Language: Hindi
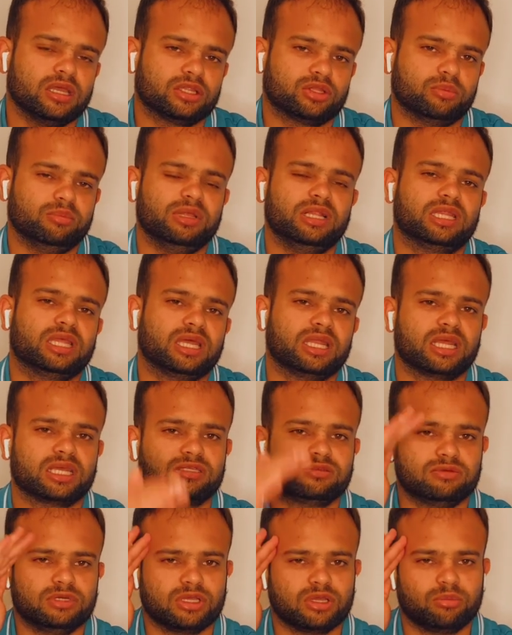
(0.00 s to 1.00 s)
तो मिलते हैं
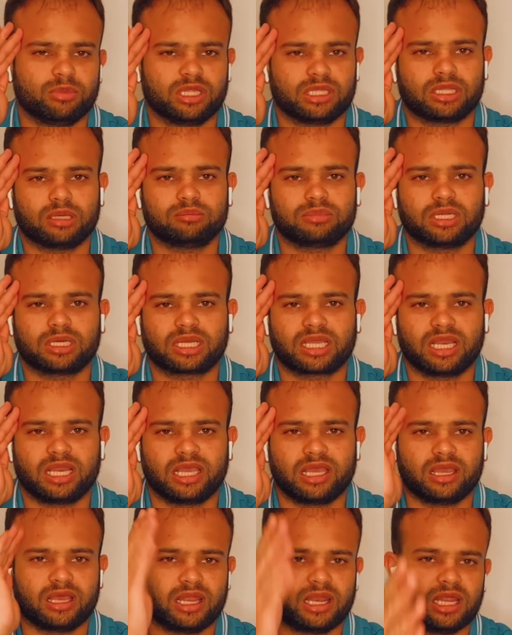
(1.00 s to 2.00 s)
नेक्स्ट वीडियो में तब तक के
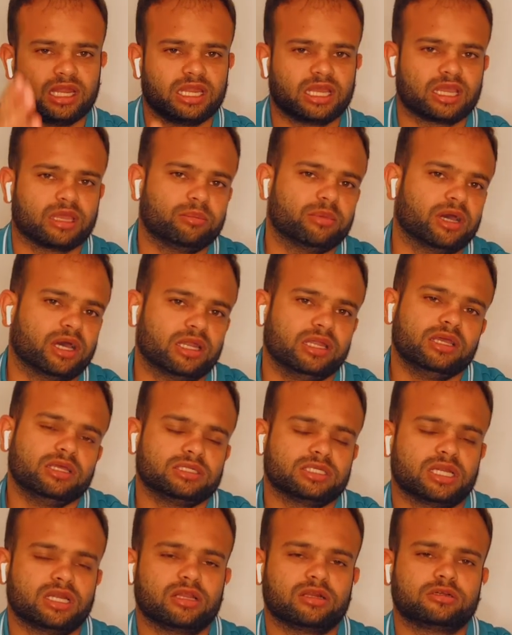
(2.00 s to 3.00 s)
लिए अल्लाह ने के बान
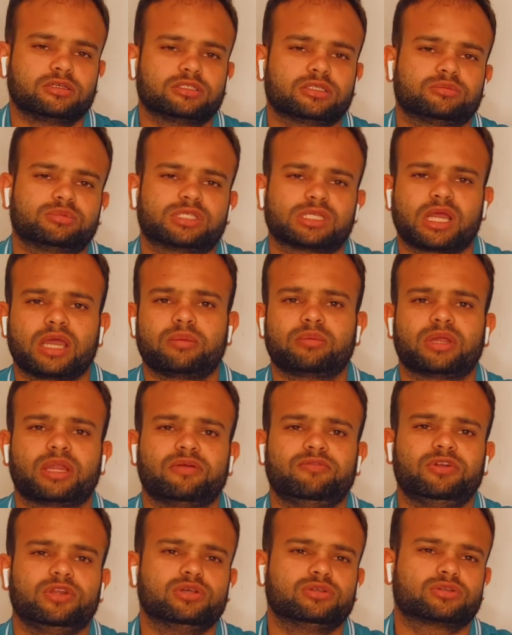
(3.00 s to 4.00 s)
चैनल को सब्सक्राइब करें
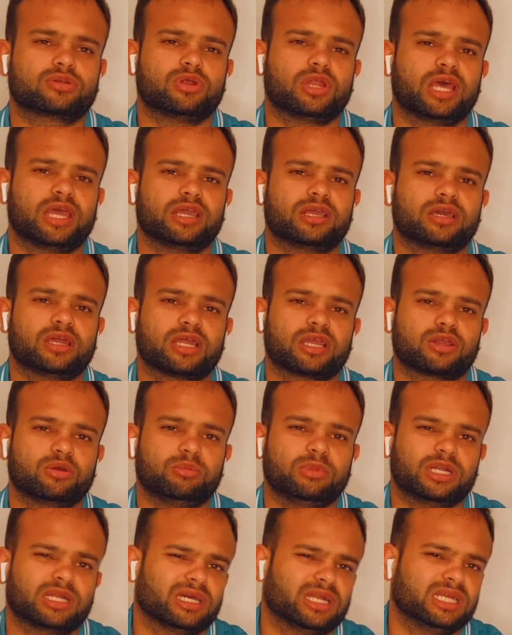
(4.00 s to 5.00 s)
वीडियोज़ को लाइक करें
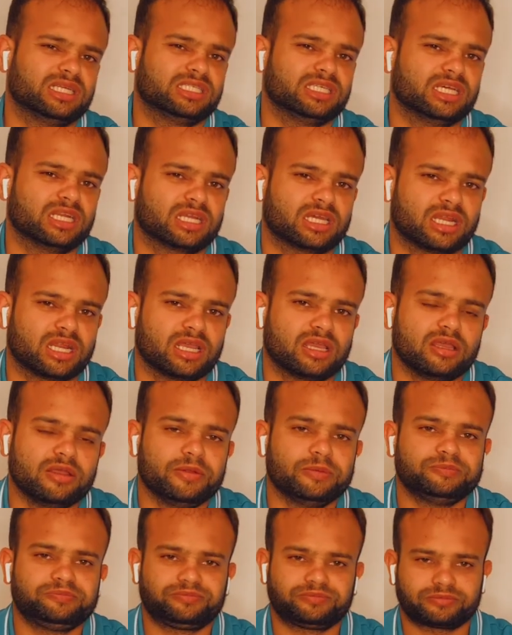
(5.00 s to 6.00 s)
कमेंट करें शेयर करें
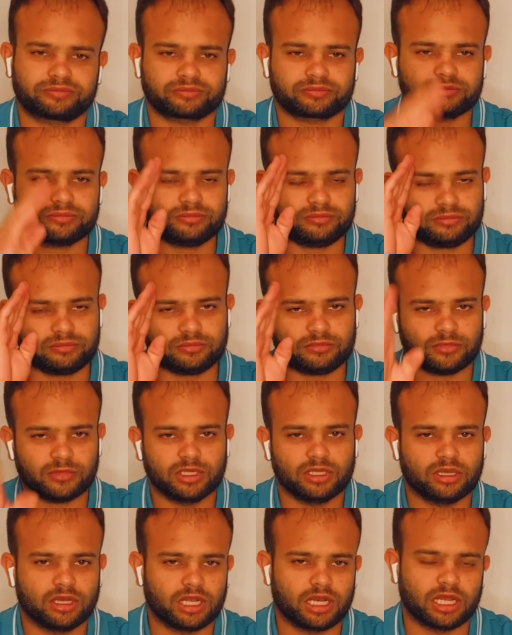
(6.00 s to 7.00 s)

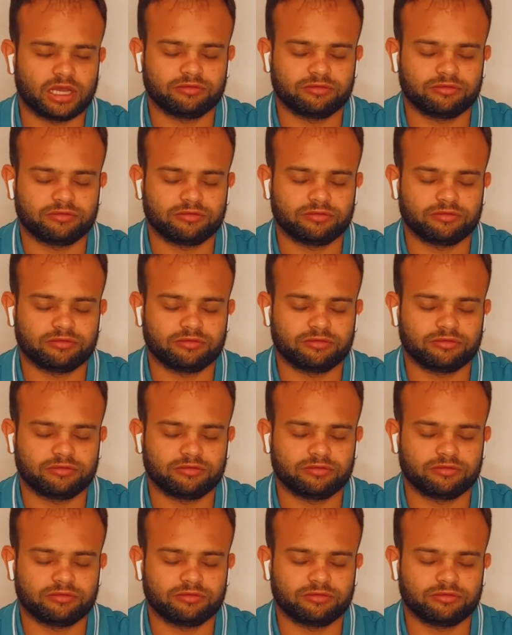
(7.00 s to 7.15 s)
अल्लाह